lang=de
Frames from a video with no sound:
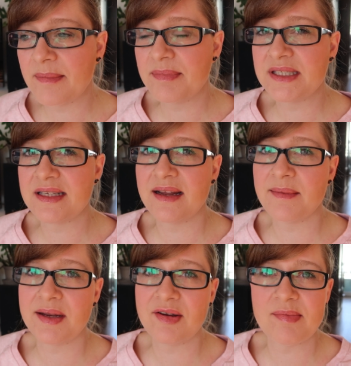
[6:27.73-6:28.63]
habe mich dann
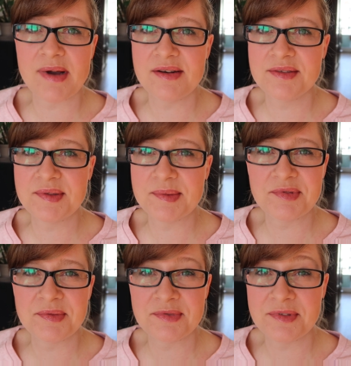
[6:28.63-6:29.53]
aber nochmal irgendwie um
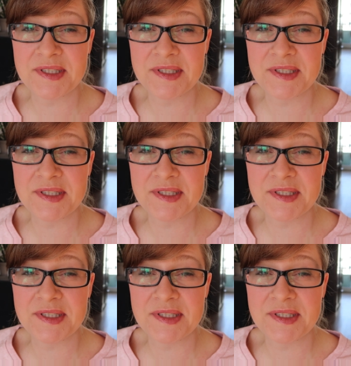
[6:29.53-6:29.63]
5